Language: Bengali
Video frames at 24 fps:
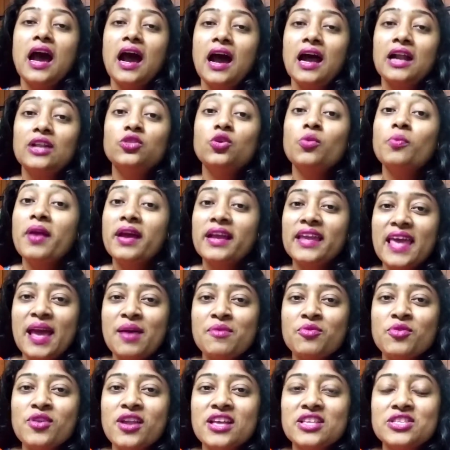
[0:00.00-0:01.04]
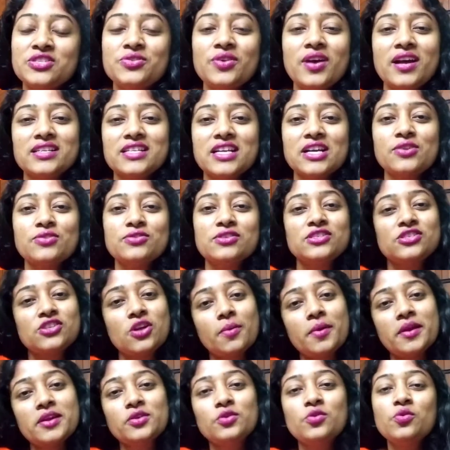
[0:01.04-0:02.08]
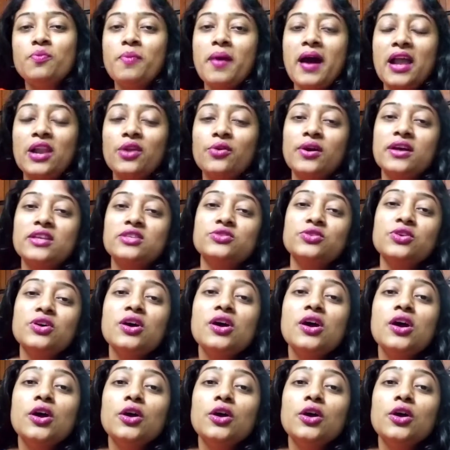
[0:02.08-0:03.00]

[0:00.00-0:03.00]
আর তোমরা কেমন আছো আশা করছি সবাই খুব ভালো আছো